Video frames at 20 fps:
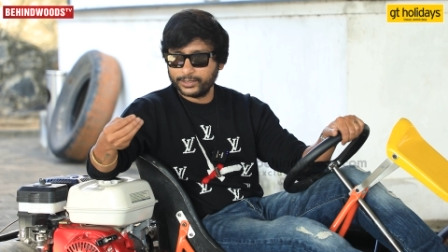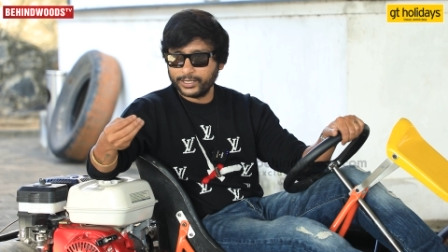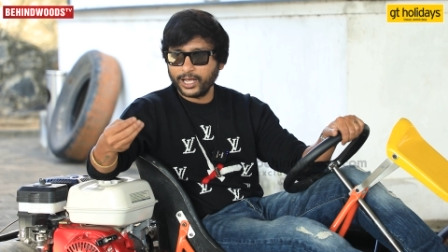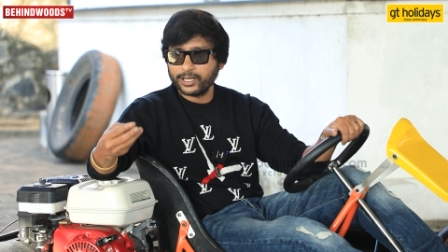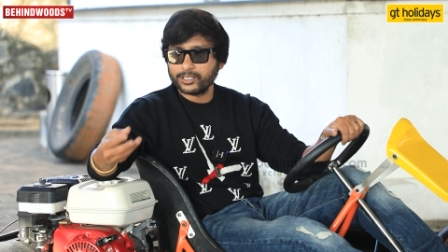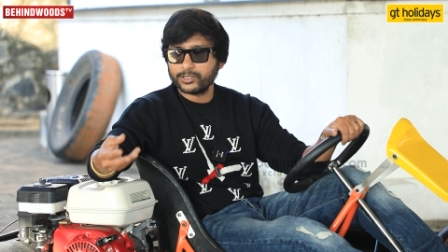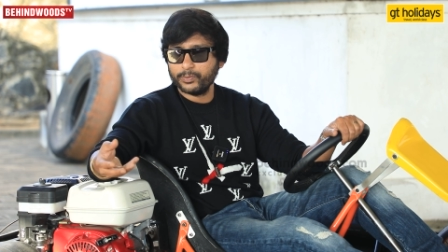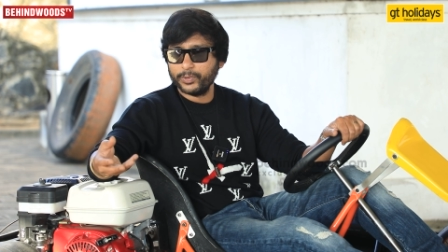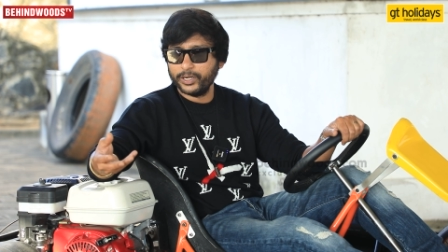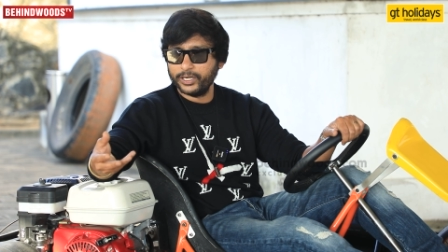
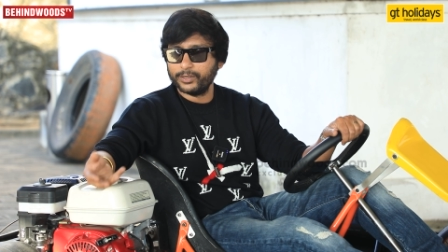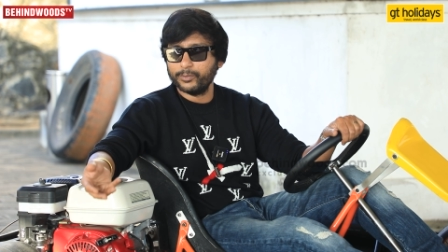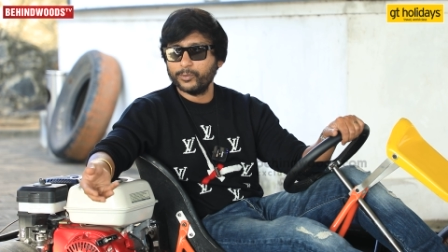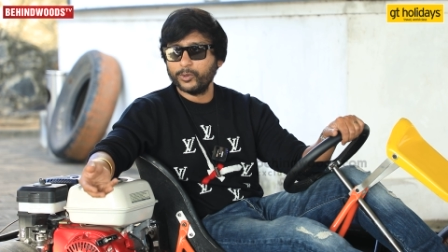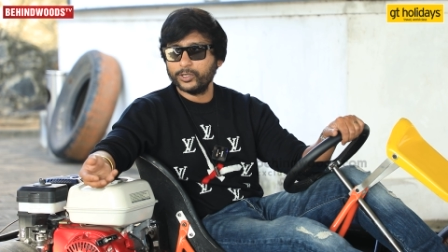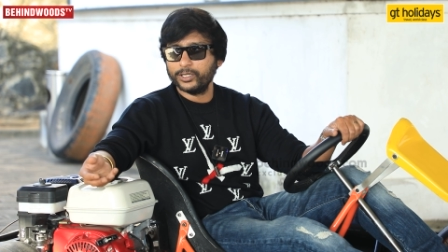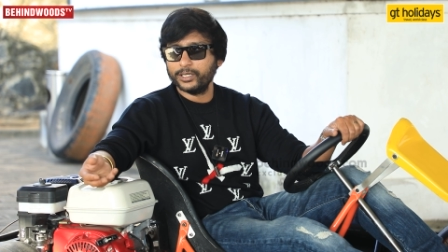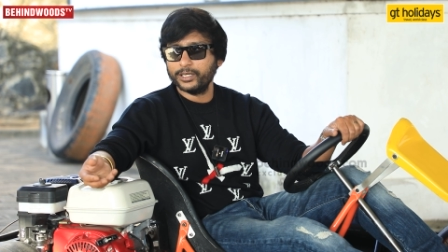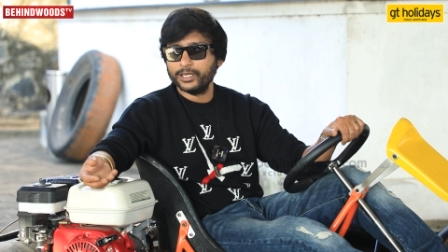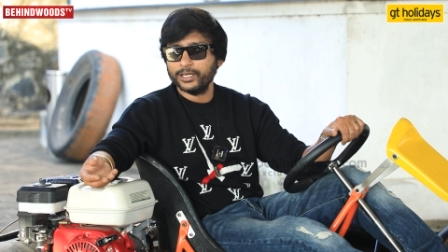தேங்க்ஸ் மீட்டும்
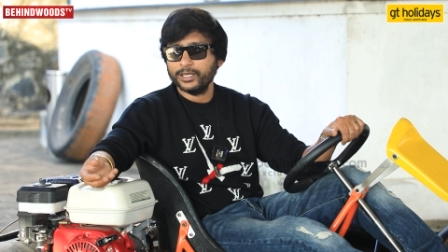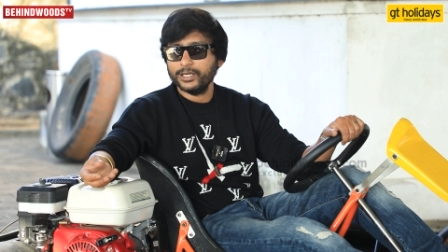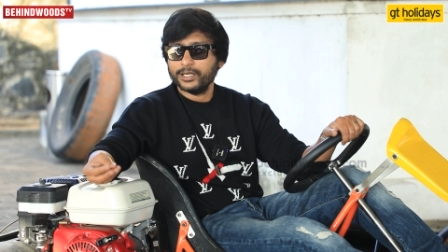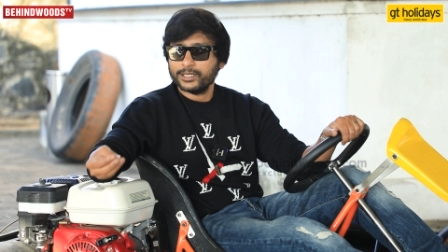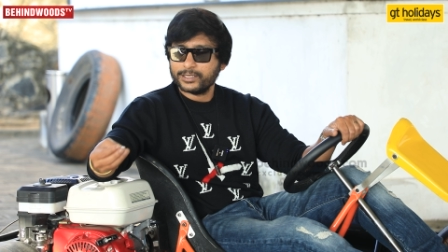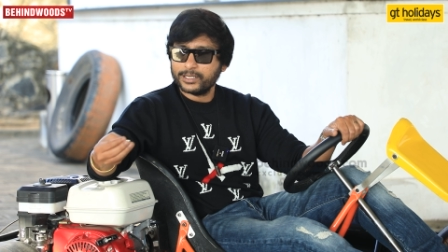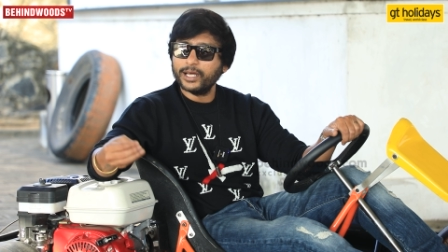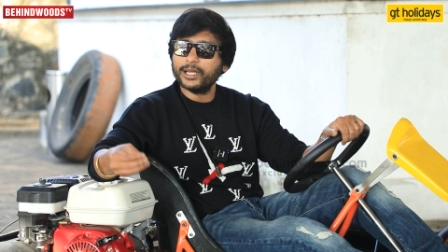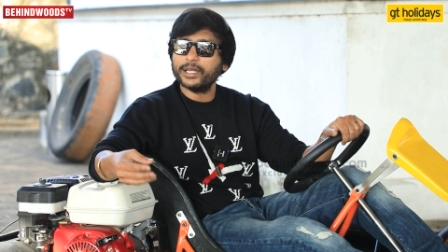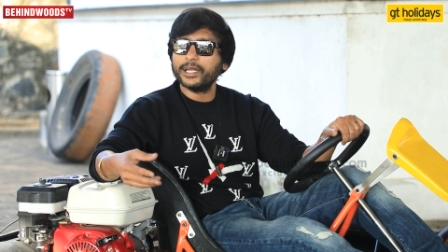போது
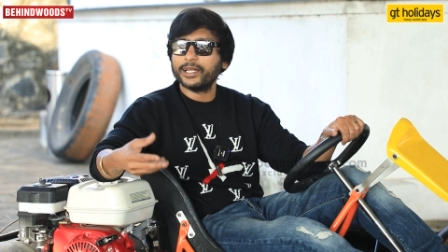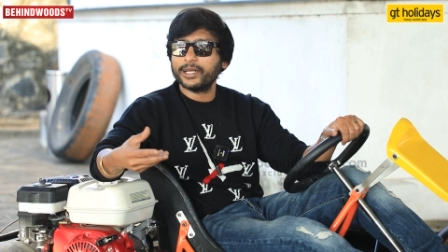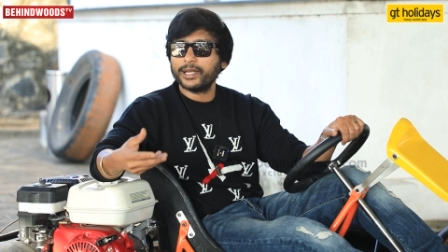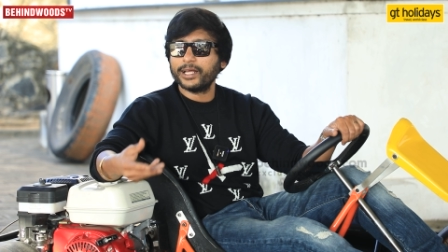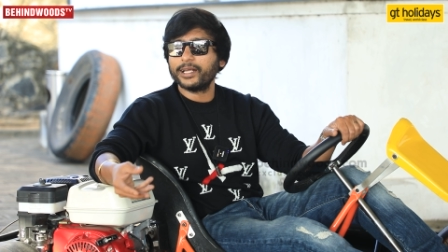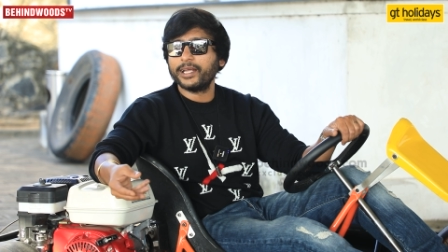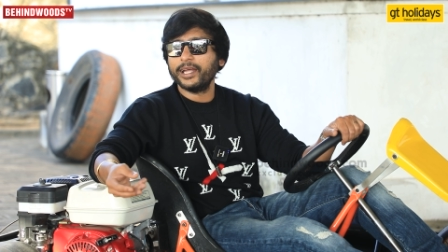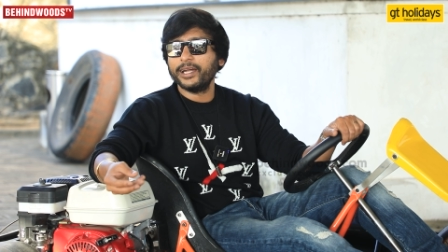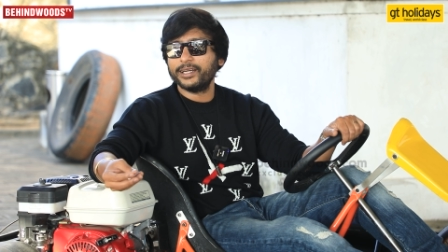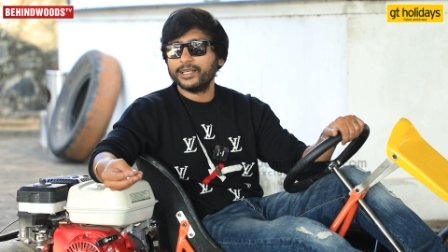சார்கிட்ட
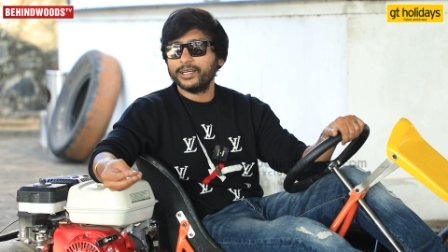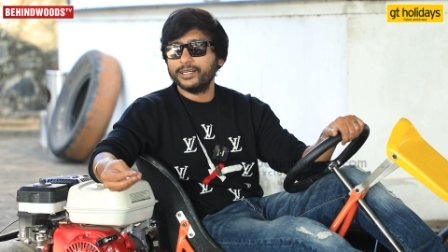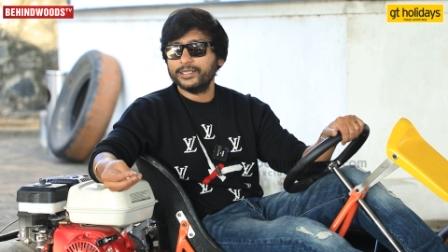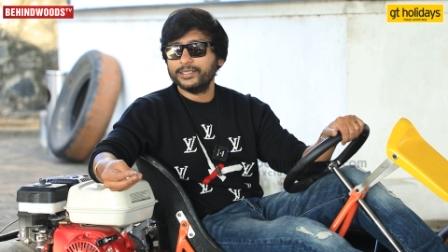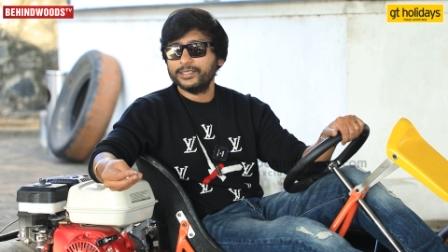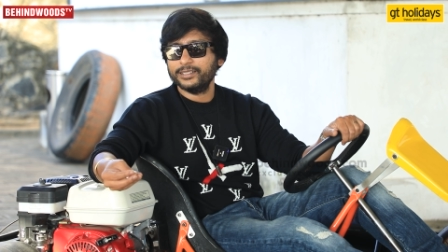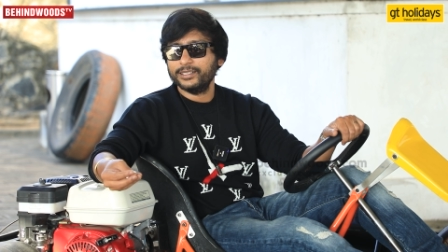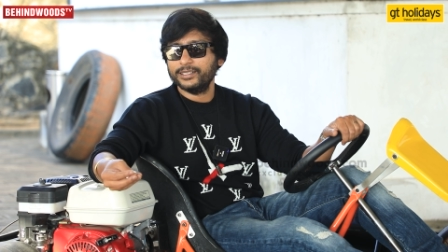நான் கேட்டேன்